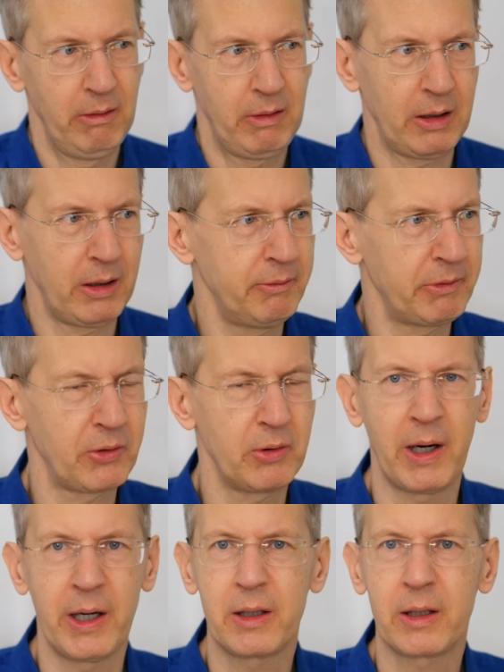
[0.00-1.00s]
Ich habe einfach
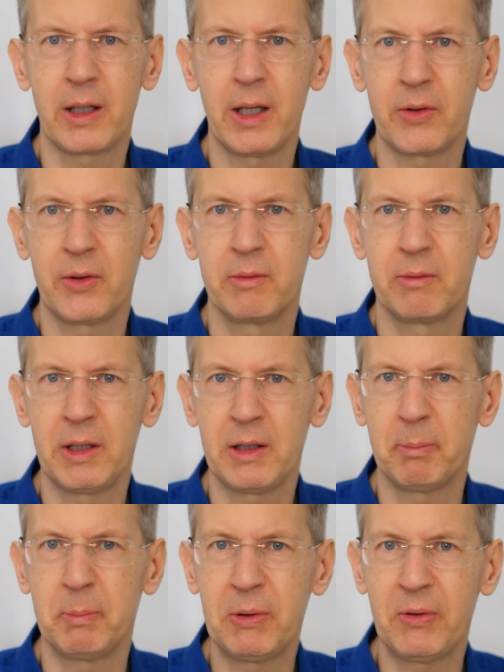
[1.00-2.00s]
so weitergegessen, wie
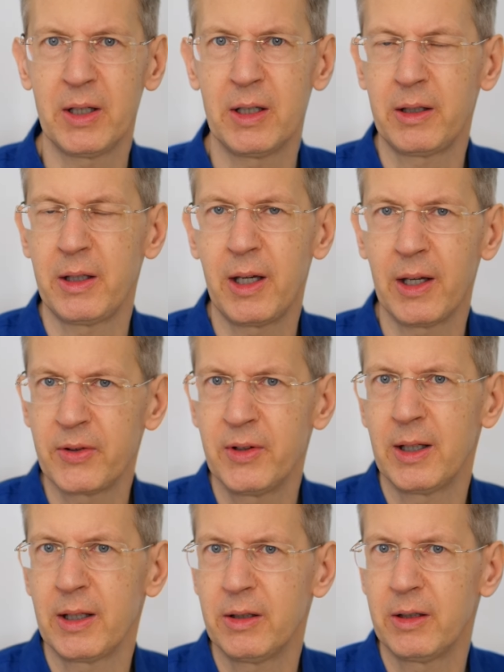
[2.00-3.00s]
ich bisher
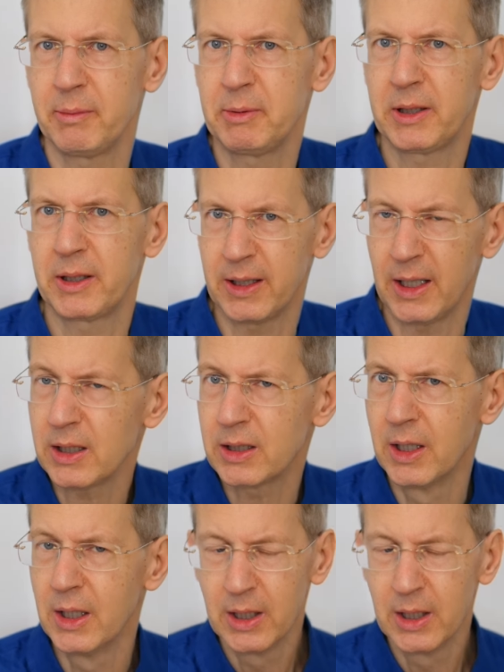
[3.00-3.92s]
gegessen hatte, habe ich gedacht.